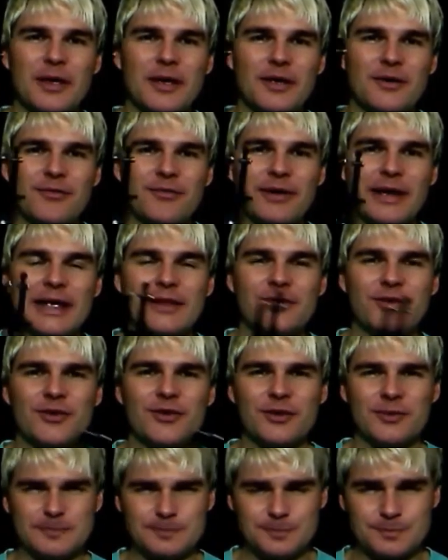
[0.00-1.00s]
wenn
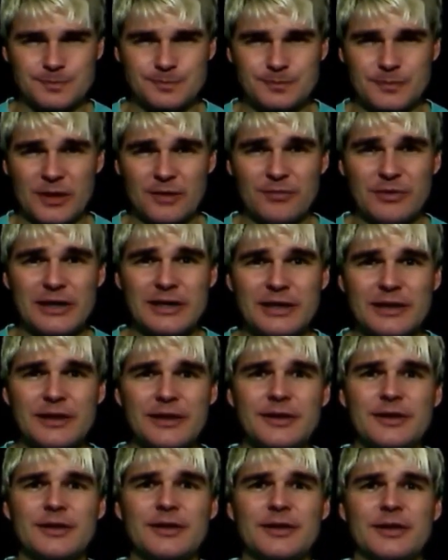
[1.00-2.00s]
es
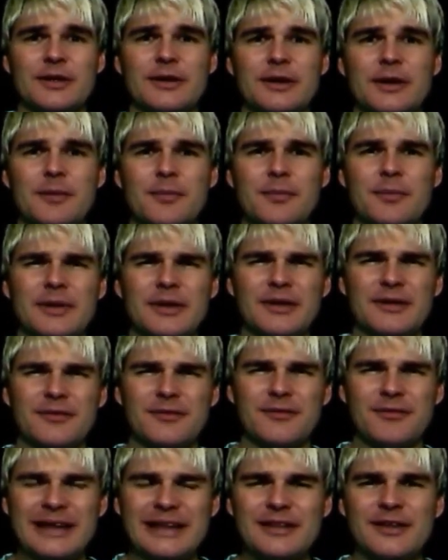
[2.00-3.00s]
wirklich ähm,
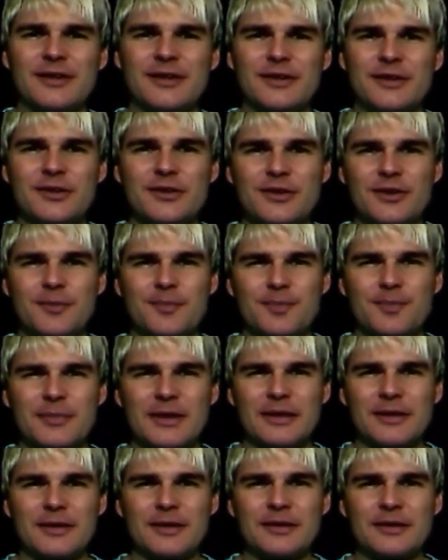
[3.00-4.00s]
wendig ist,
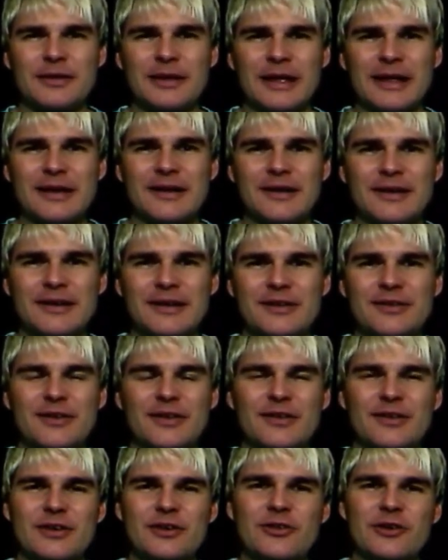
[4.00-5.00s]
dann ist
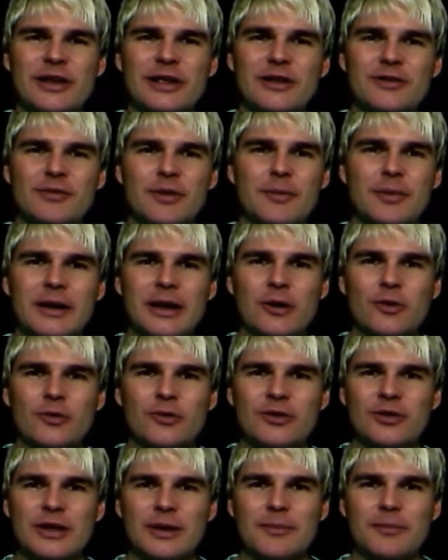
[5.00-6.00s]
es nicht schlecht, wenn man
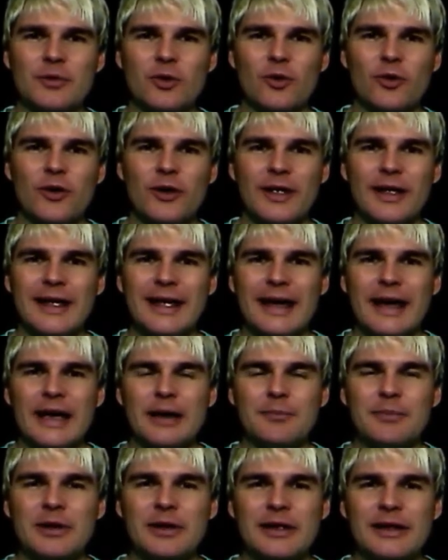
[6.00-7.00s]
außerdem noch
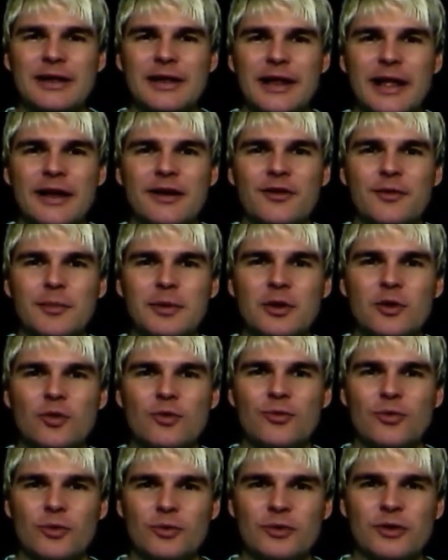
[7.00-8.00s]
ein, ein kleines
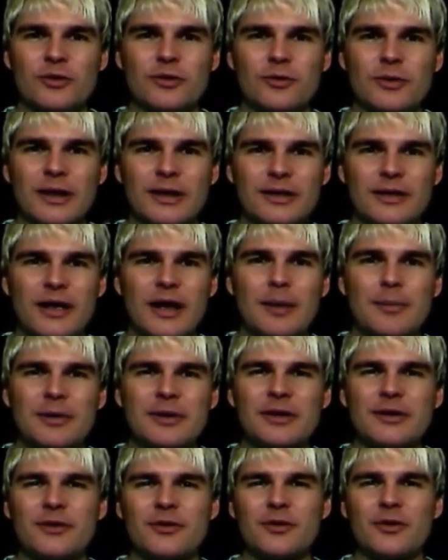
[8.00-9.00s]
Mikrofon dazu hat. Da habe
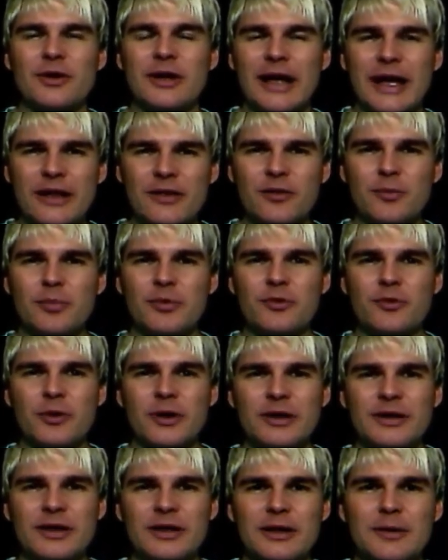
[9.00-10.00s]
ich jetzt noch keins
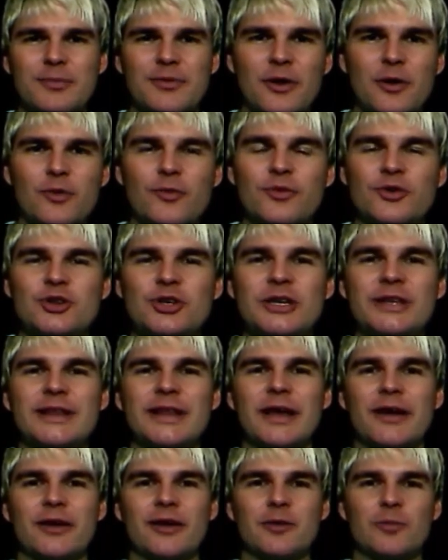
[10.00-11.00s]
besorgt, da gibt es auch
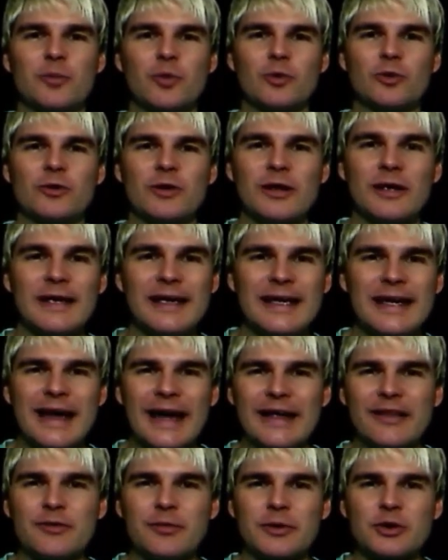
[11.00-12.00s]
verschiedene Angebote.
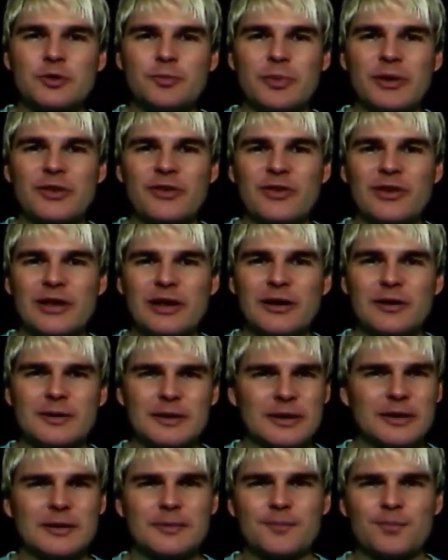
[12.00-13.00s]
Eins, was speziell
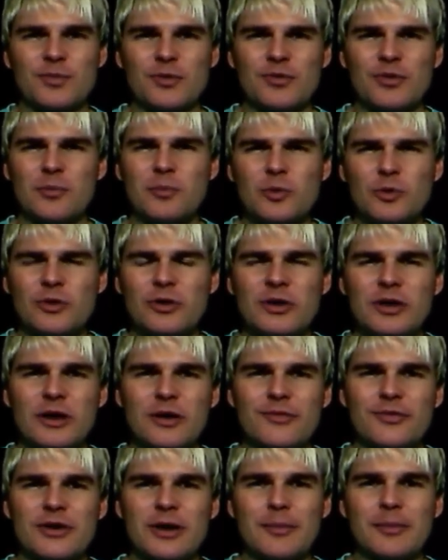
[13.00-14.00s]
ähm, für
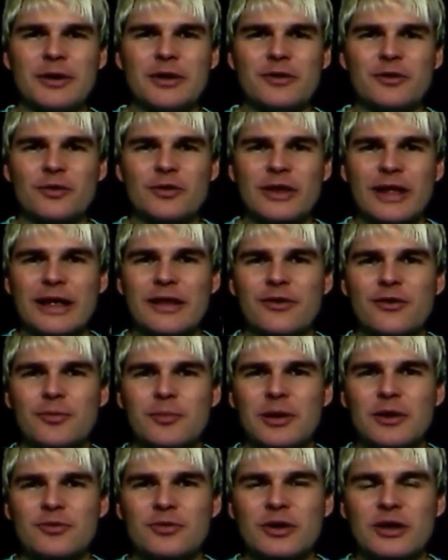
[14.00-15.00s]
Musikaufnahmen ist und eins
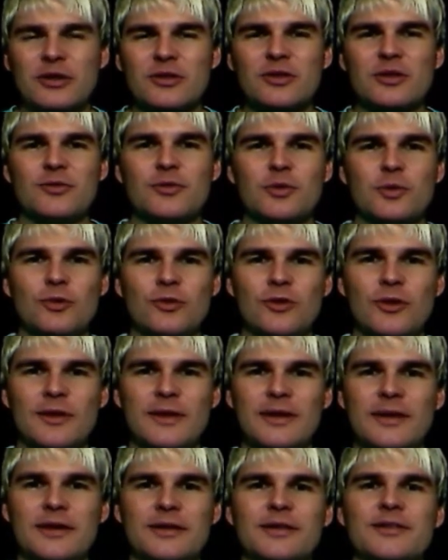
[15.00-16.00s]
mehr für
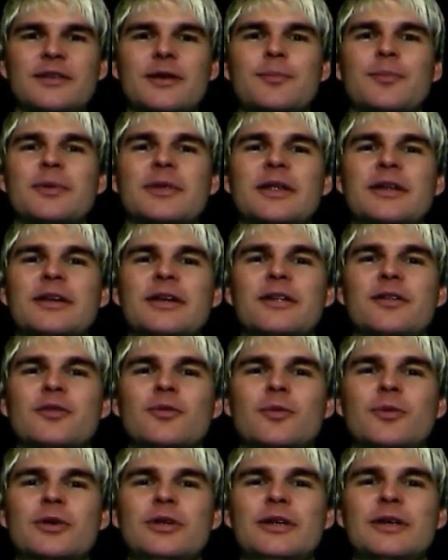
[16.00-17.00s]
Interviews. Das hat man dann
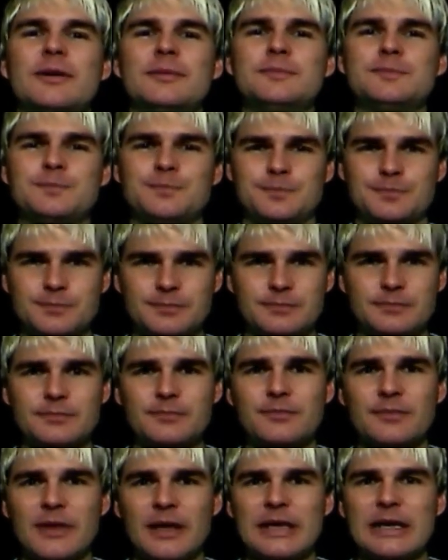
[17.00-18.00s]
irgendwo hier
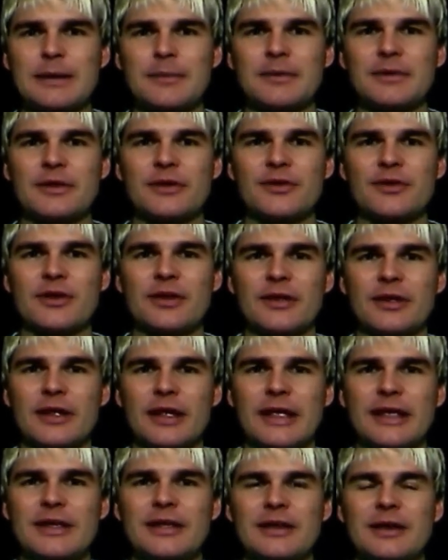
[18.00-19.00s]
kann man das
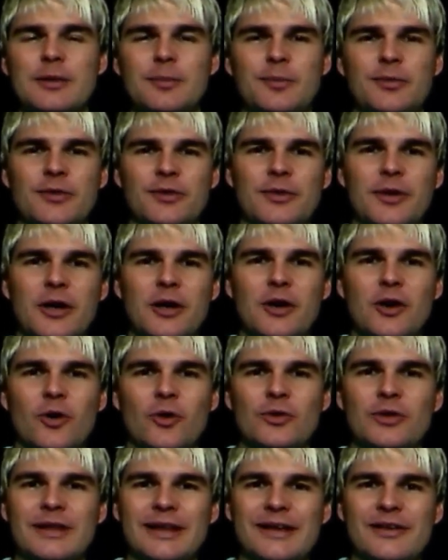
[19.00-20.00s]
hinklipsen
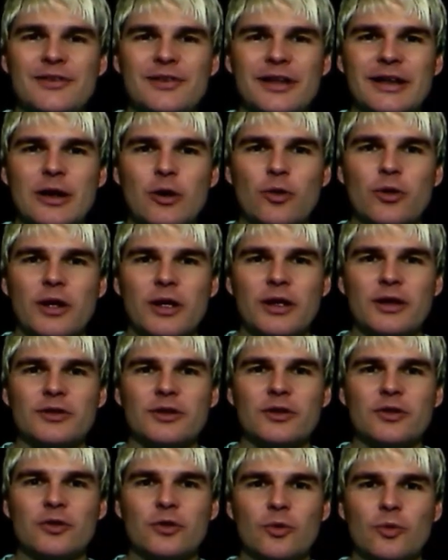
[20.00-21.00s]
und da ist dann auch
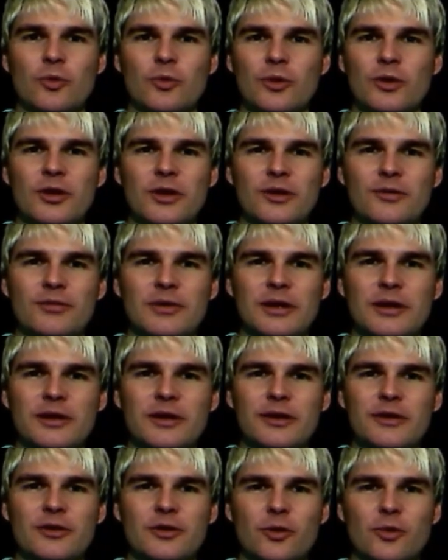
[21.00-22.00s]
der Ton
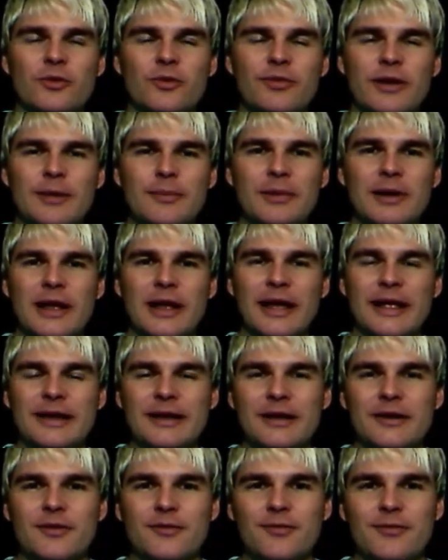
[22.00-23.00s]
wirklich toll, weil man
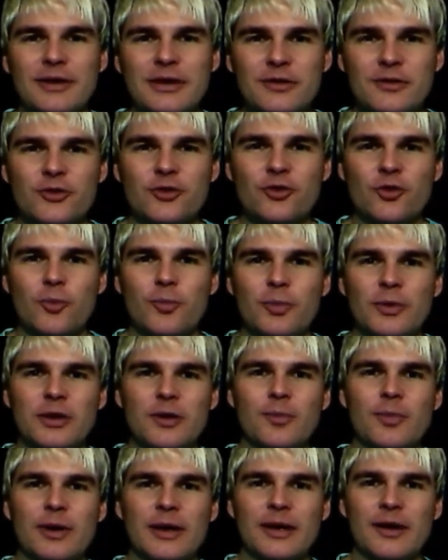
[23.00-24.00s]
einen Wendstopper
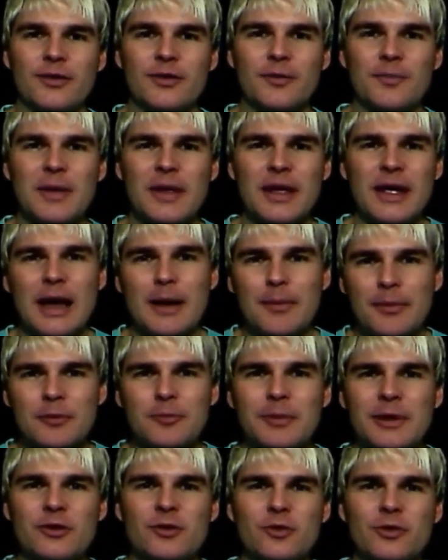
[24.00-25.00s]
dabei hat. Habe ich
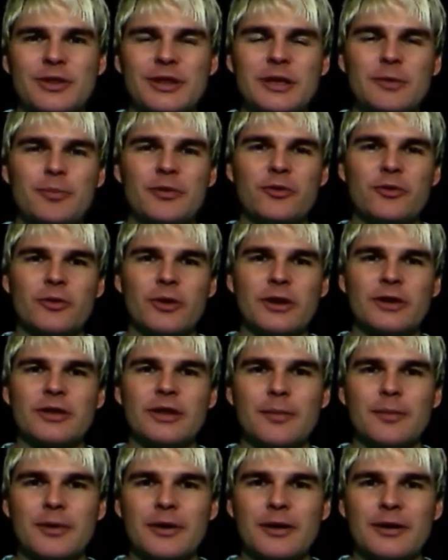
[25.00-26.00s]
mir jetzt noch nicht besorgt,
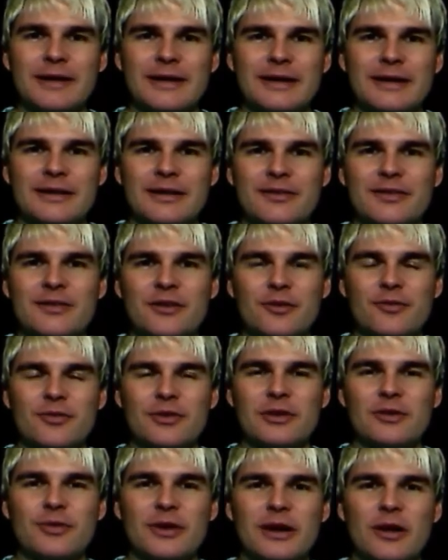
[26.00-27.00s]
aber das ist auf
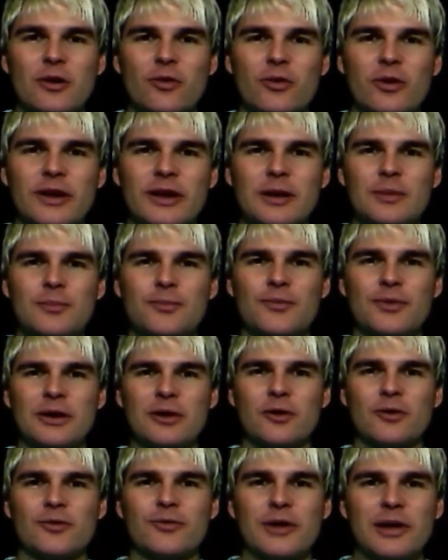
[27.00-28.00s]
jeden Fall auch eine
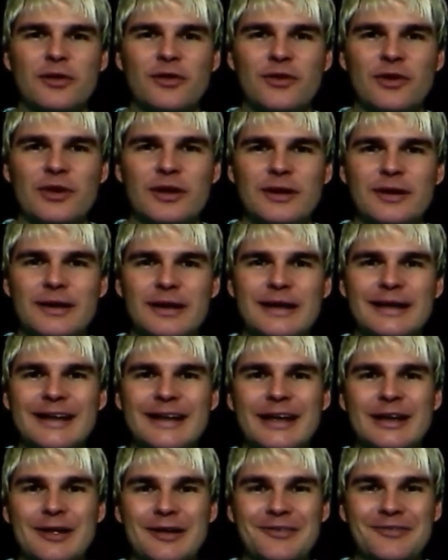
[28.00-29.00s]
Empfehlung, falls Sie in
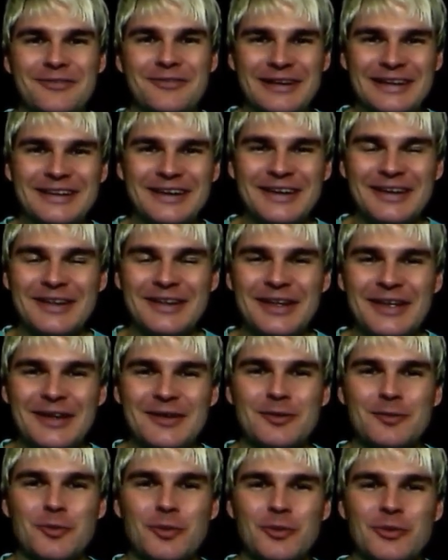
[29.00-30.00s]
einer wendigen
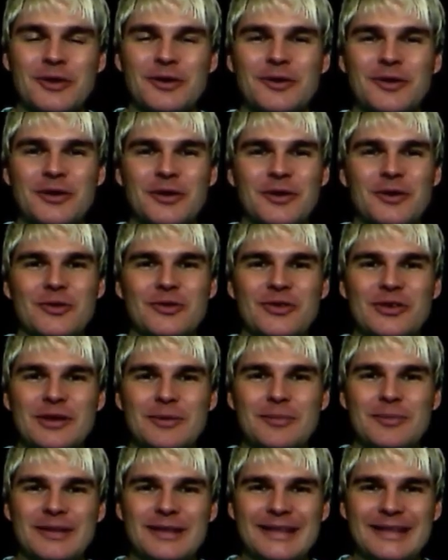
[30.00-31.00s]
Gegend wohnen und Sie
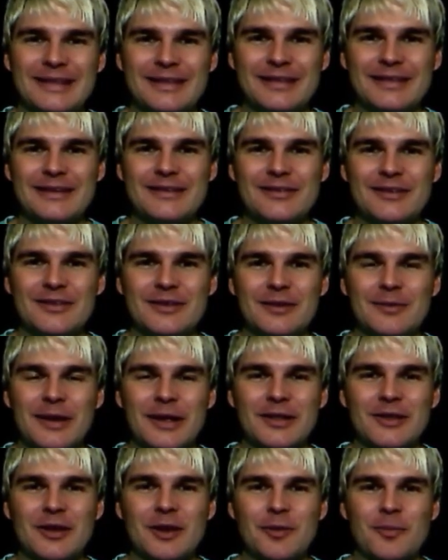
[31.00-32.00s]
mit dieser
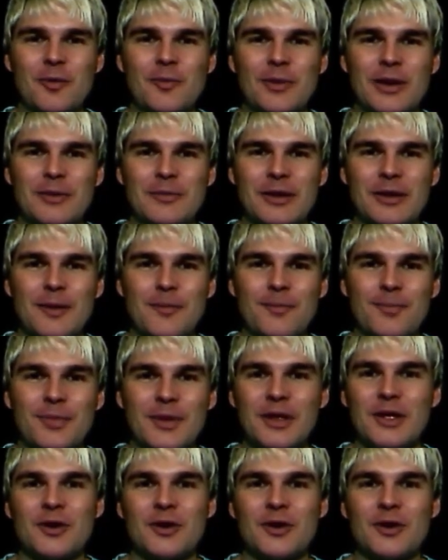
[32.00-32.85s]
Thematik Probleme haben.